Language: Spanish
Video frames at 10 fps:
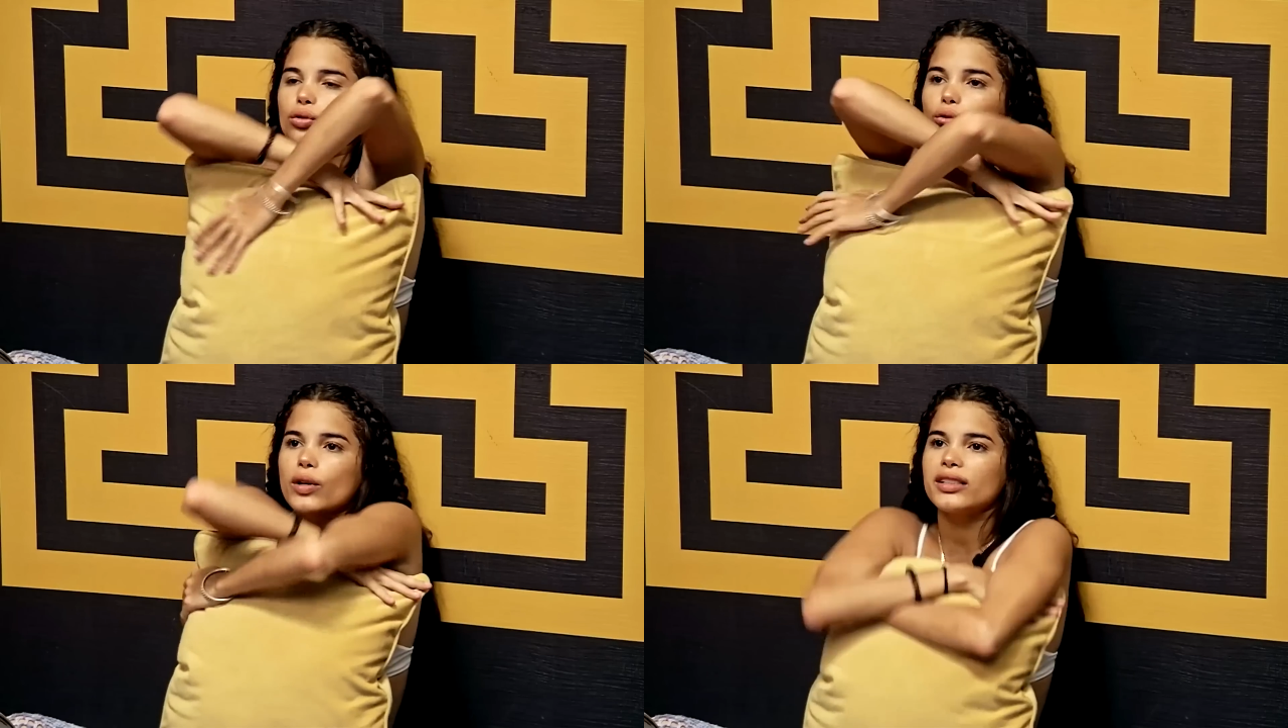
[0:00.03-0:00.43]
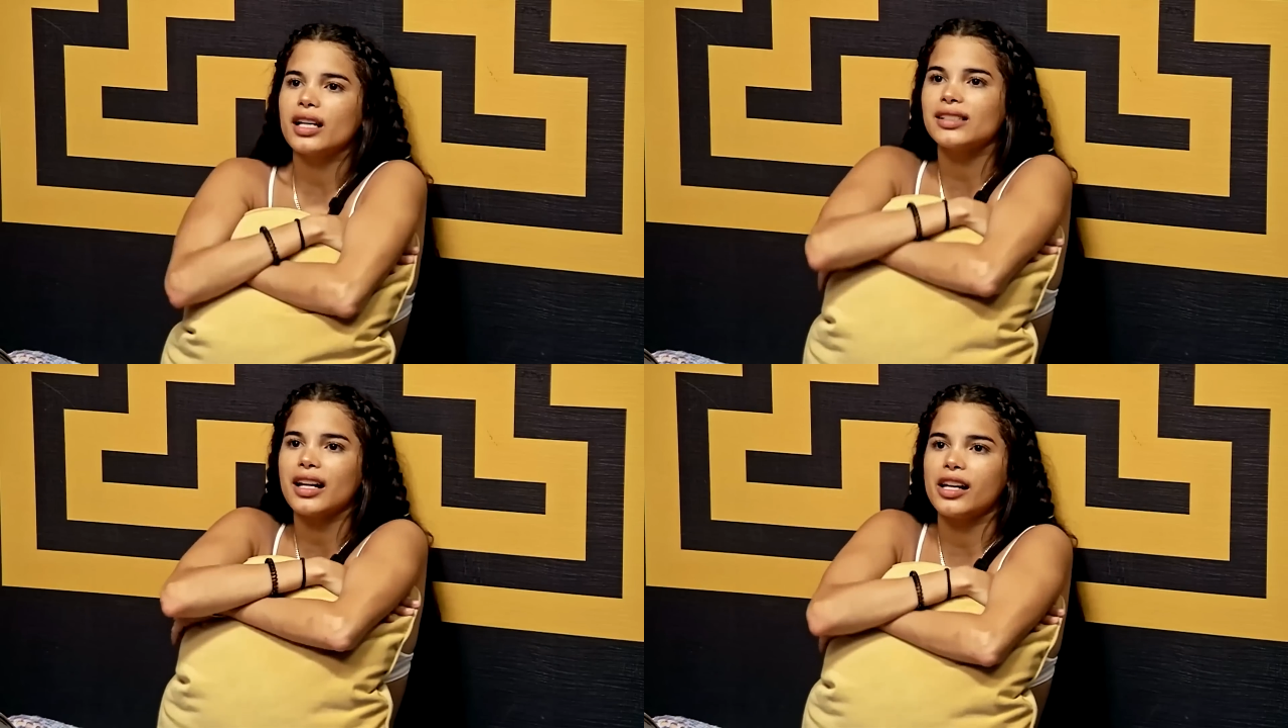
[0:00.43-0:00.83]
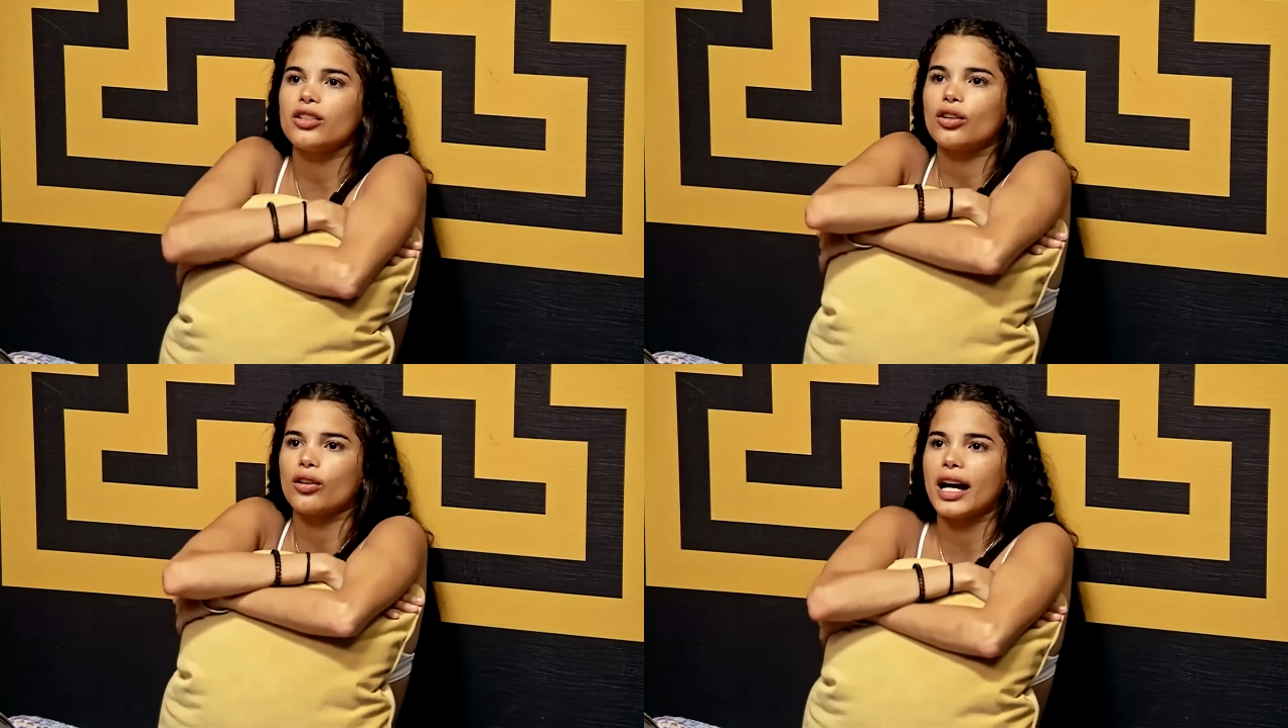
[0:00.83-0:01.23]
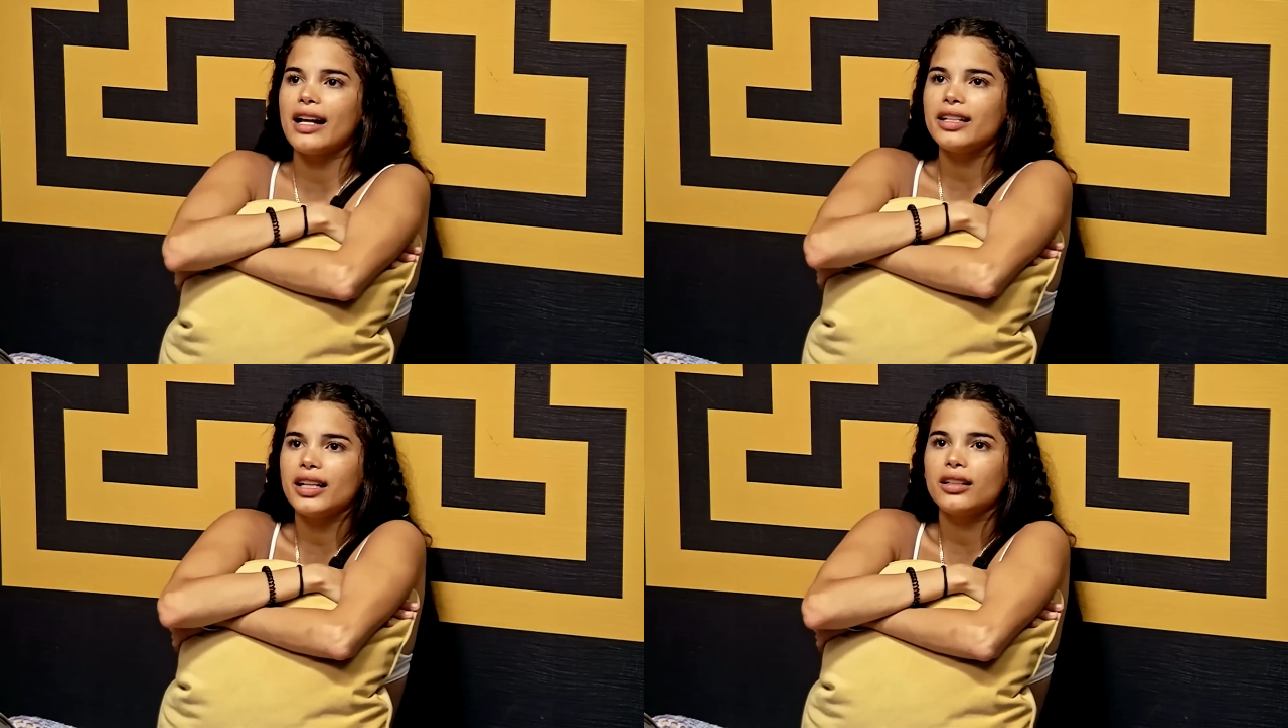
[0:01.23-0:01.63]
¿Tú estás saliendo con
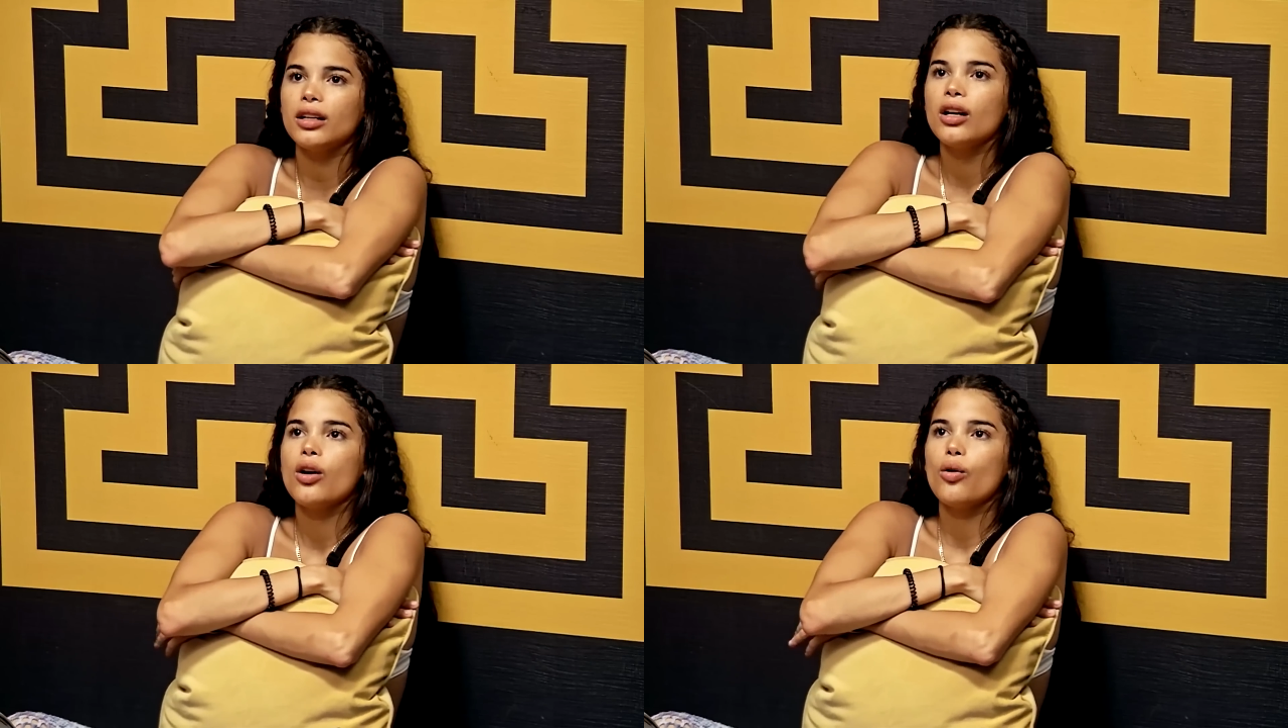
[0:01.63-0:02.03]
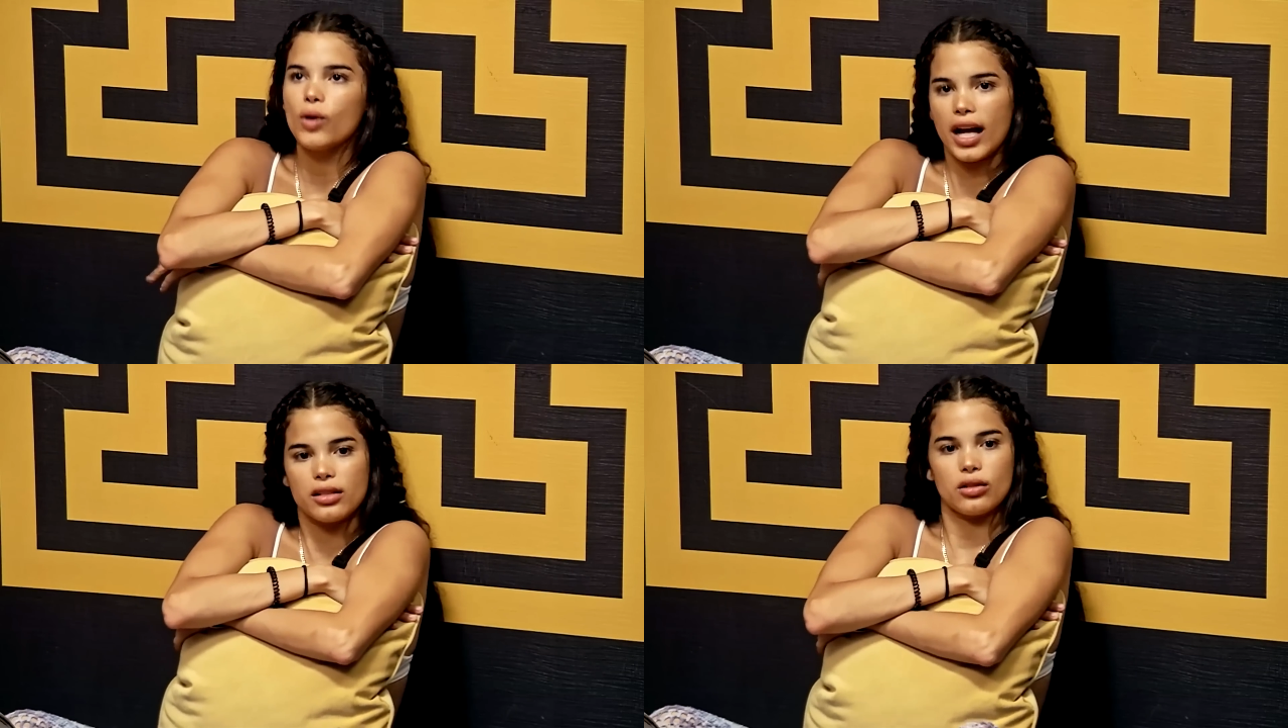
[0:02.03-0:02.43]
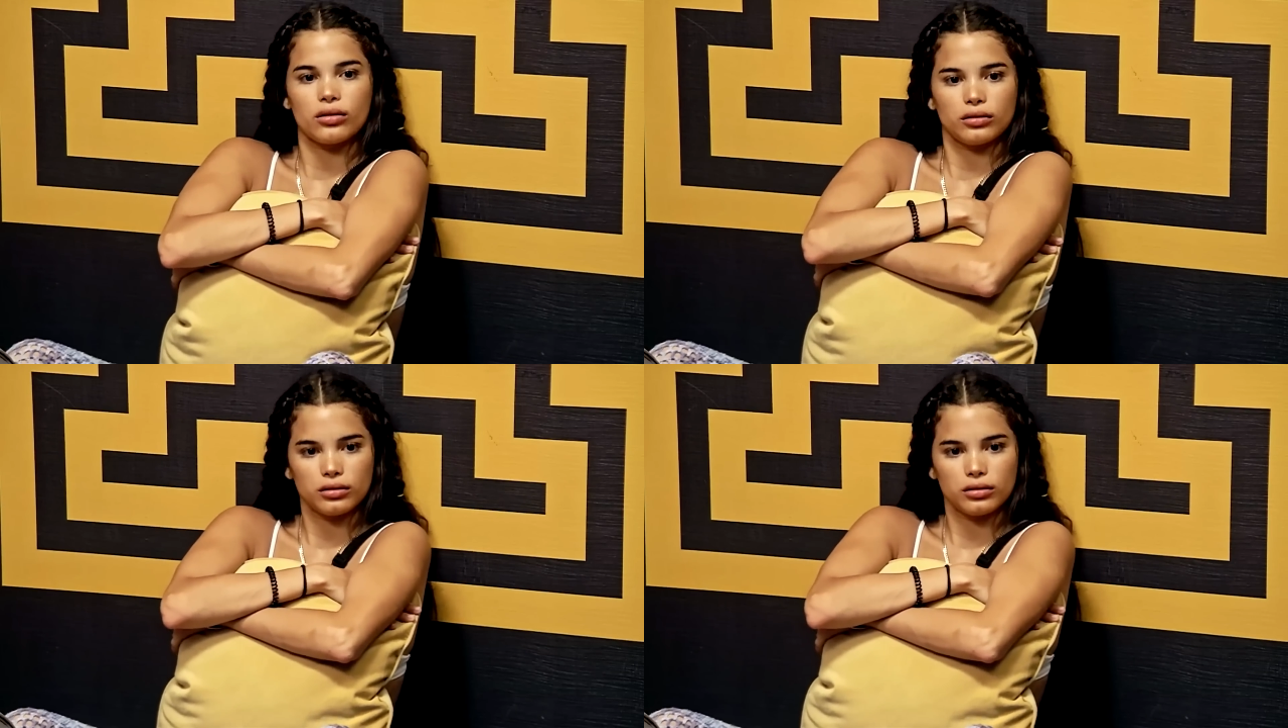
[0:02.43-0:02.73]
alguien un año?